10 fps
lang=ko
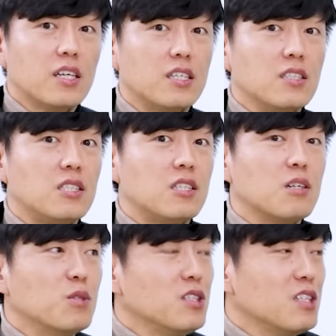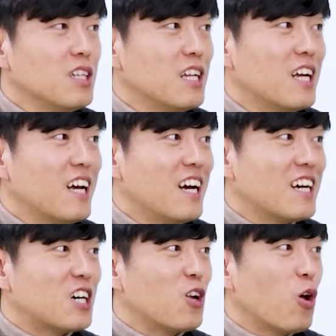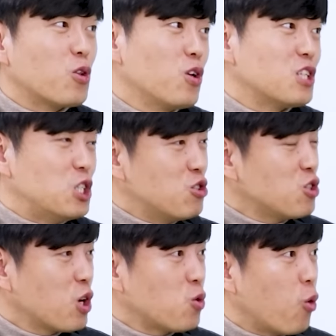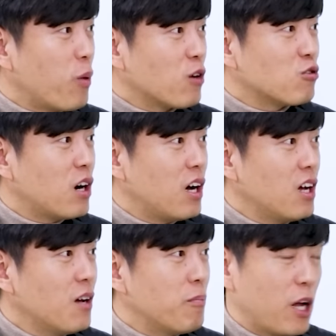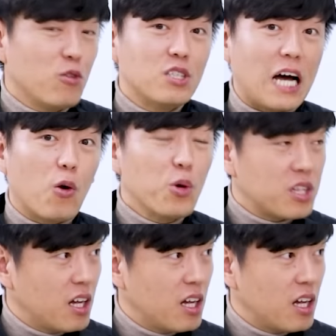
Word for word: 그 지금은 그런 어떤 기술적인 돌파구가 마련되지 않고